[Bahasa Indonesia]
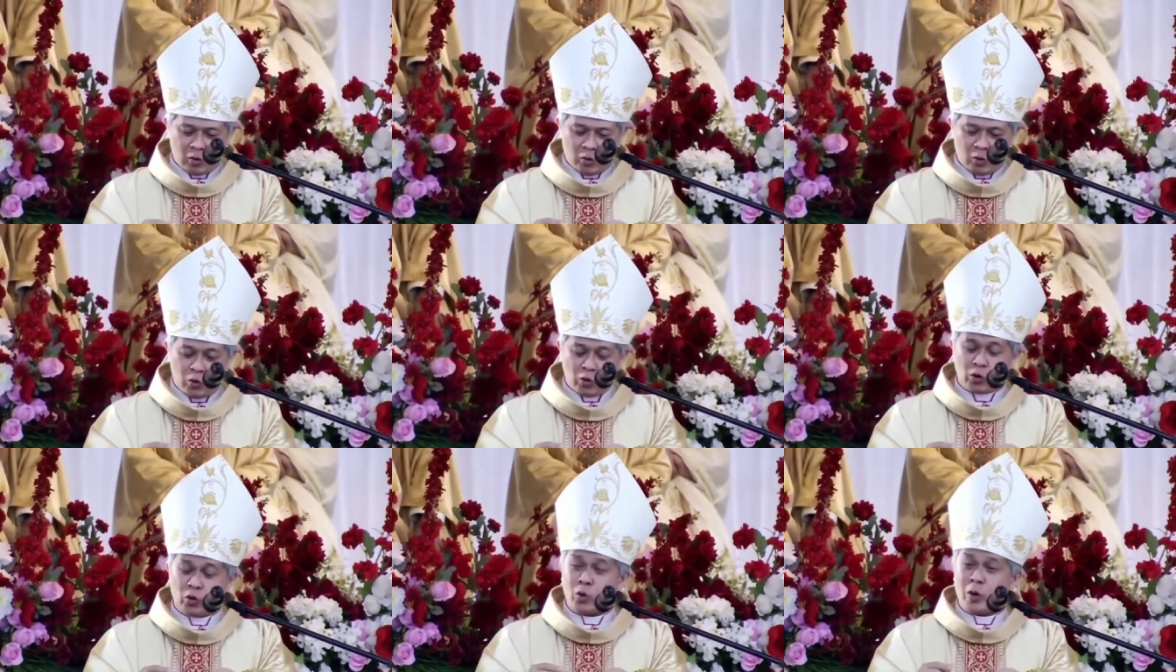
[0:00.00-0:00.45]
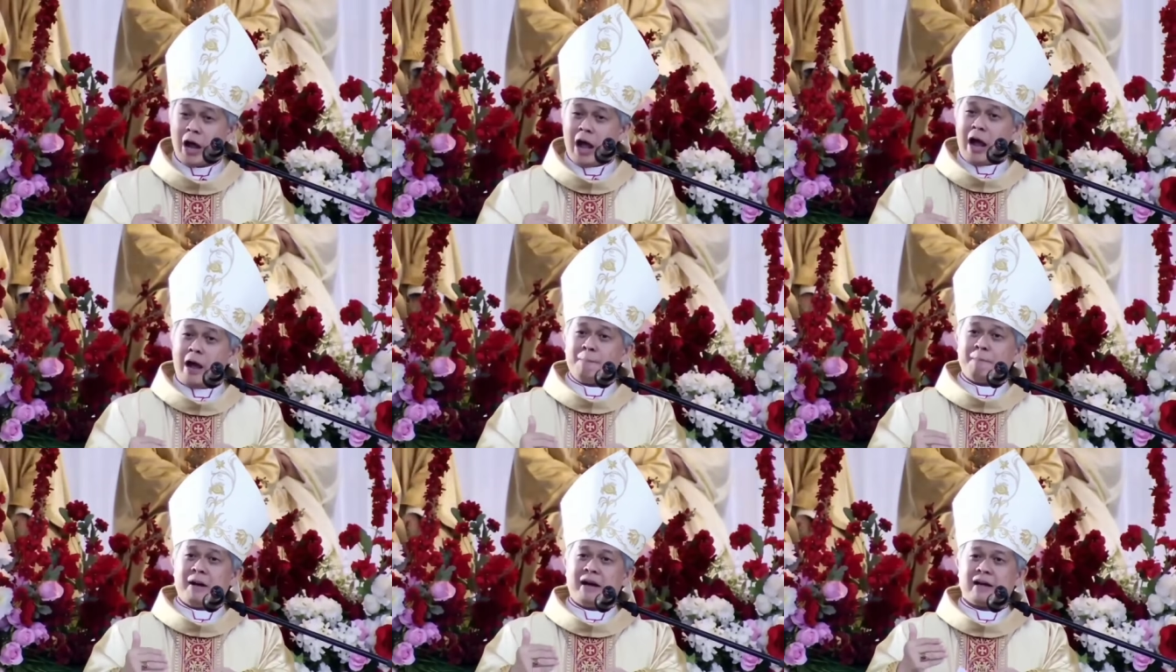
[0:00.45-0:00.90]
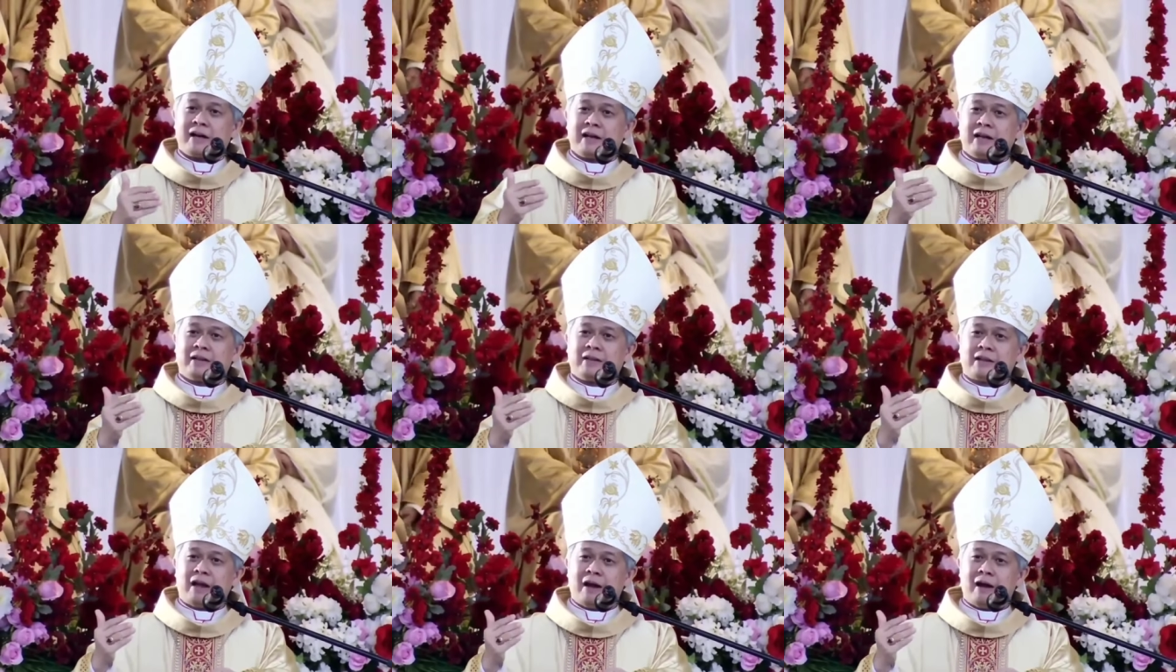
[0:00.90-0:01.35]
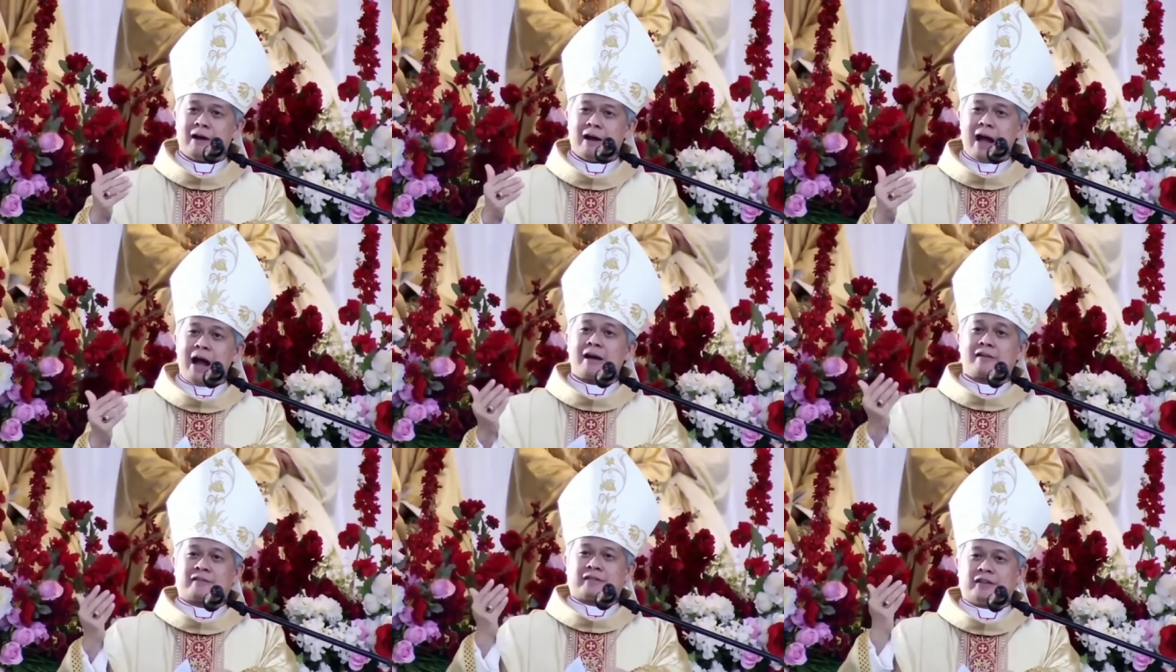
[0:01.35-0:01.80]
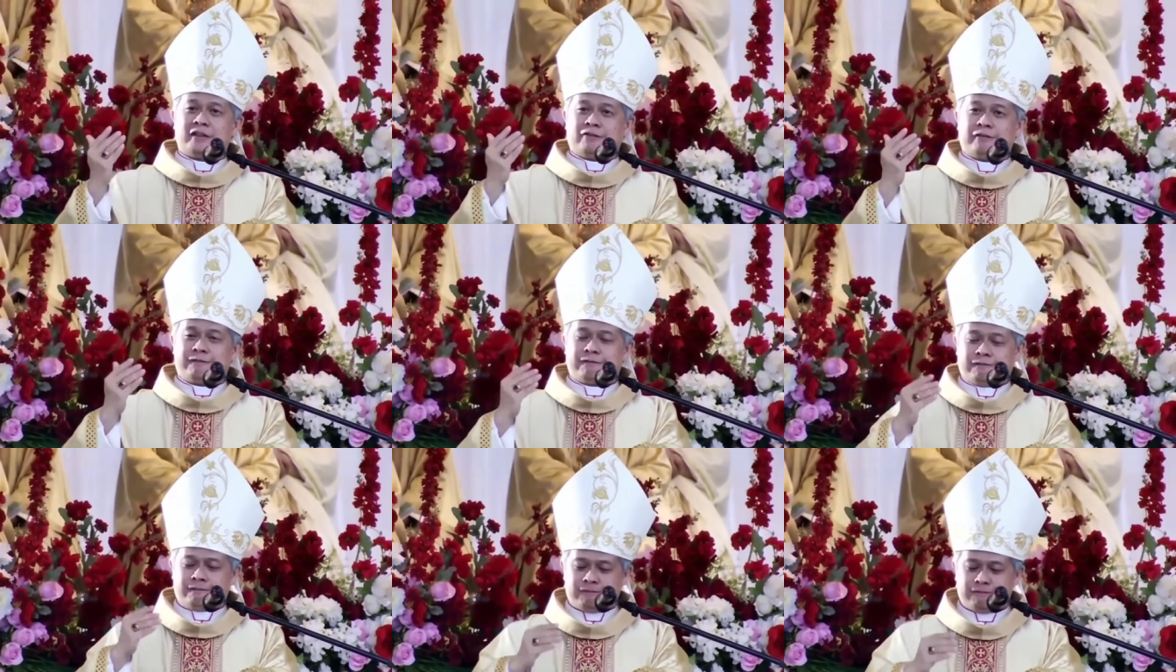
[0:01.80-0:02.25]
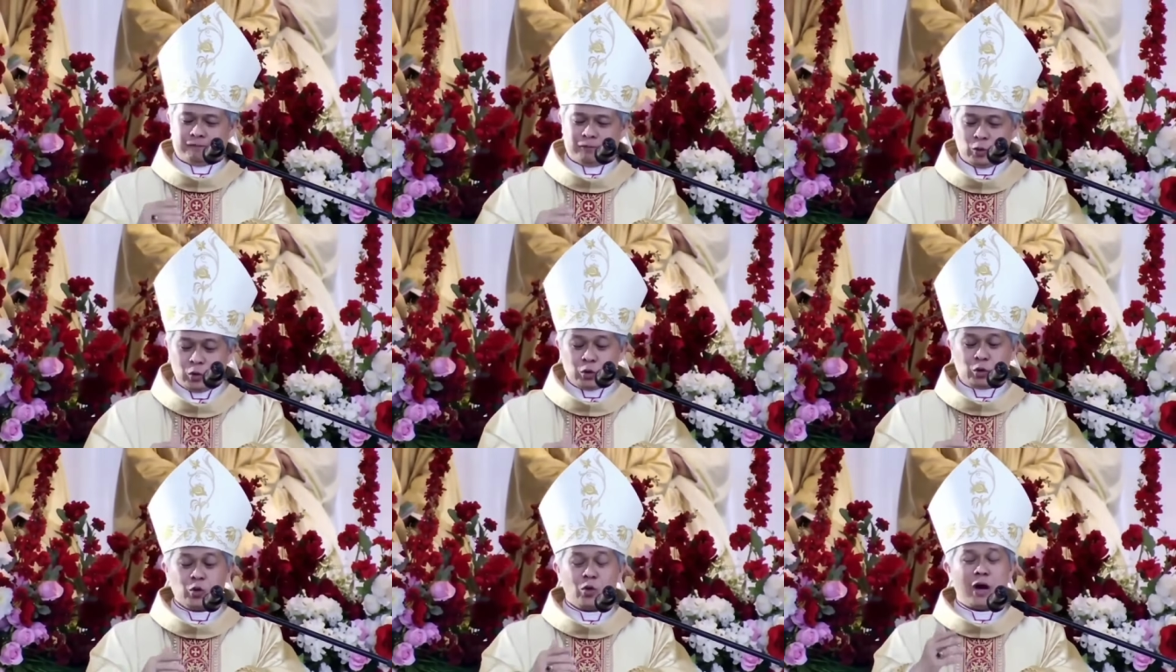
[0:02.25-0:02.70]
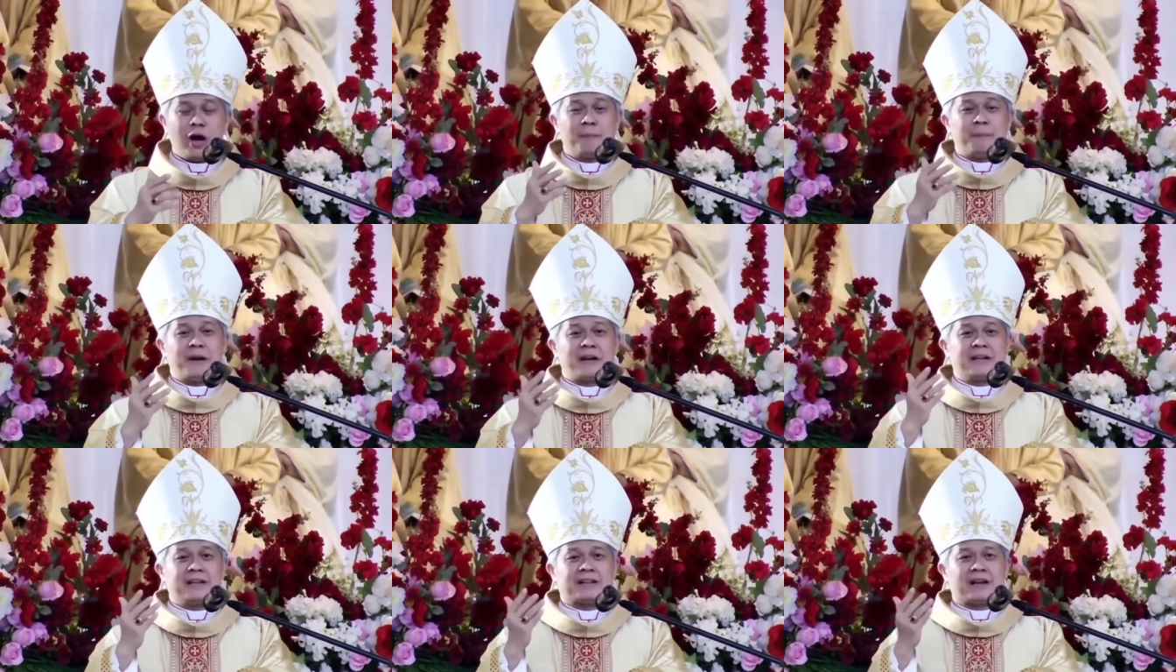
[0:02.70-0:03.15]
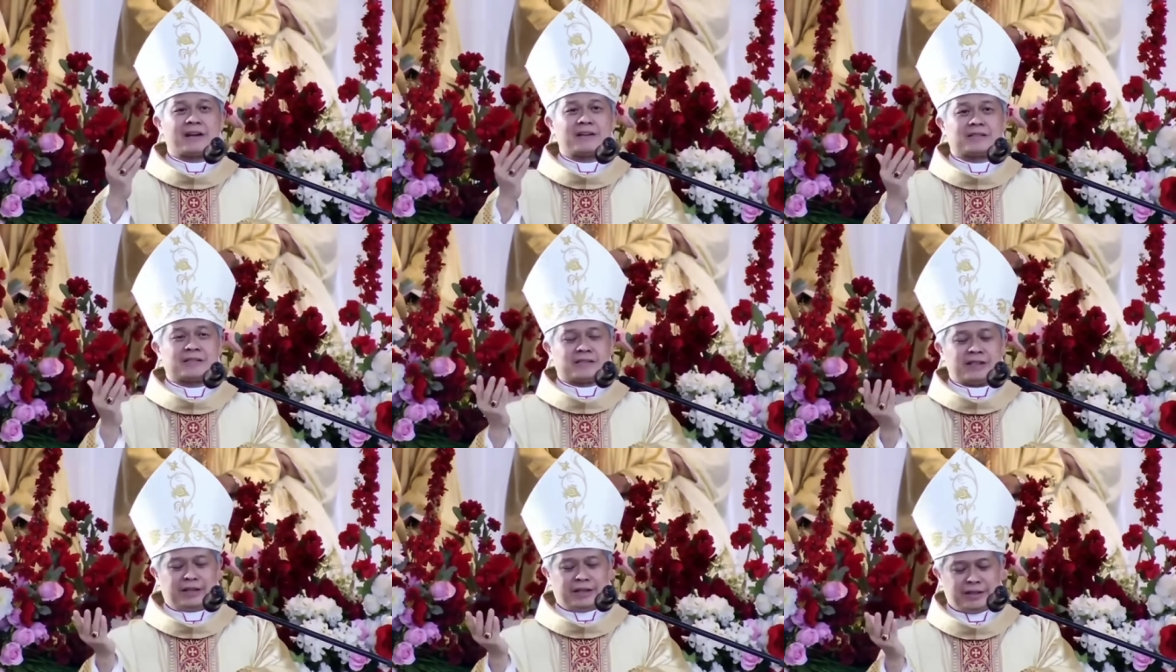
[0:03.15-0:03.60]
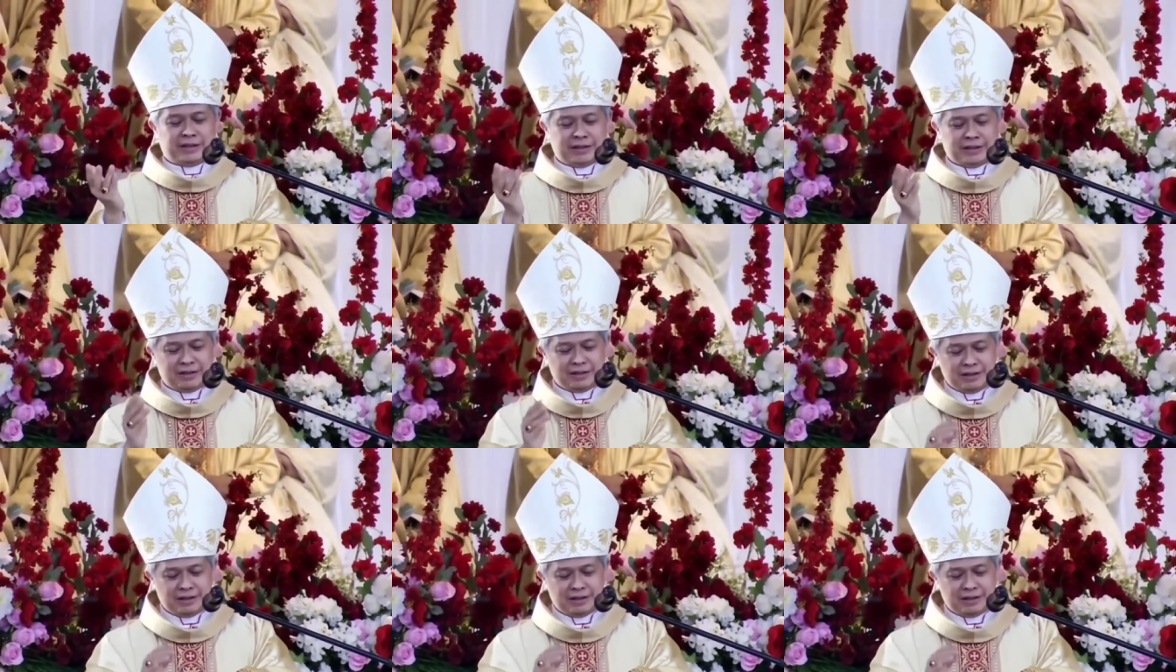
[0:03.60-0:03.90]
Untuk apa kita aktif? Untuk apa kita kesini?